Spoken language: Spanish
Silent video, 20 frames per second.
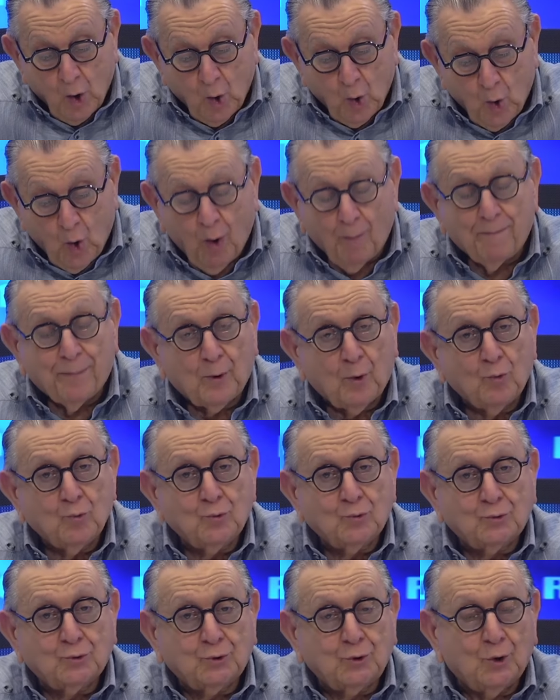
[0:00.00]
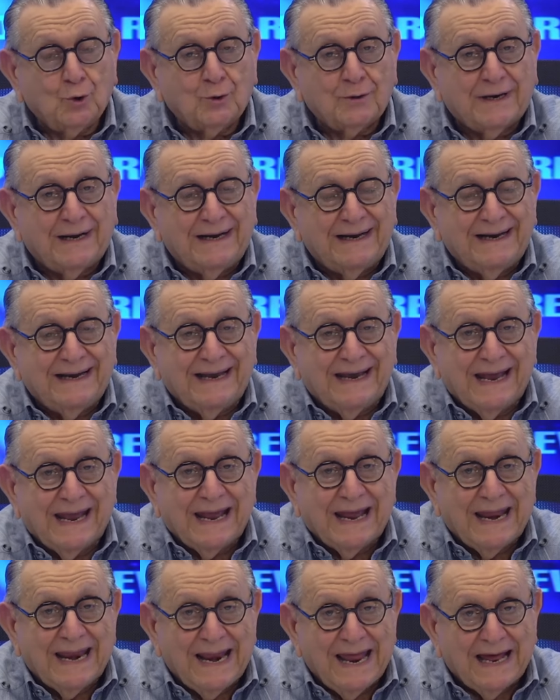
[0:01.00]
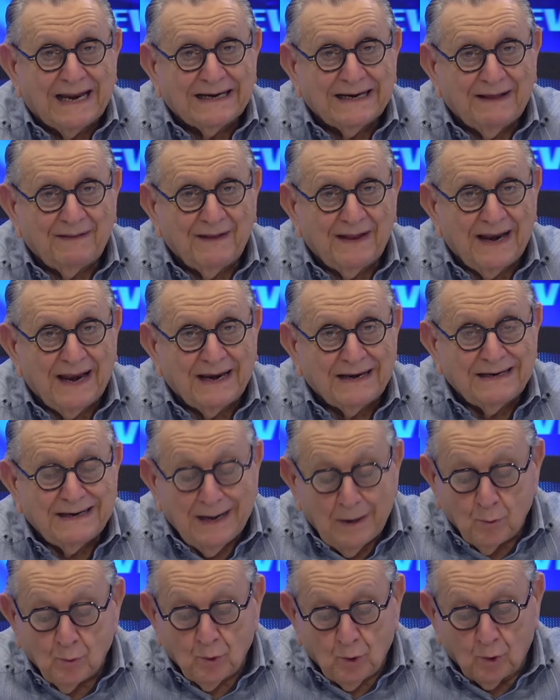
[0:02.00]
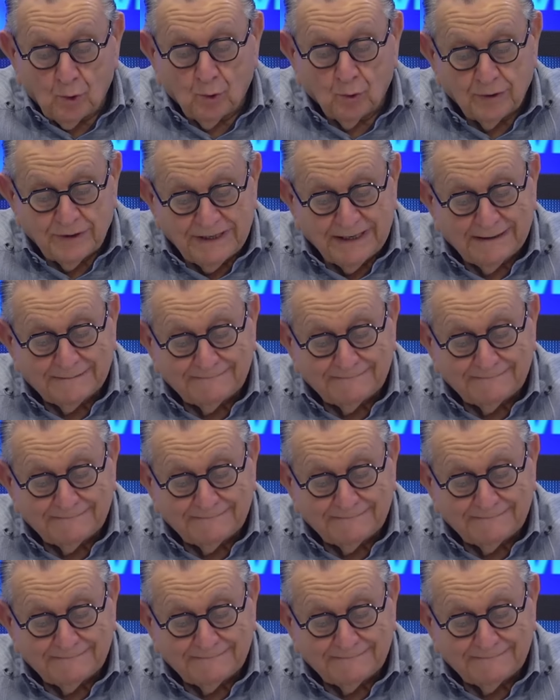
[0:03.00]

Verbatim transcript: coproductora en el área de la neurología.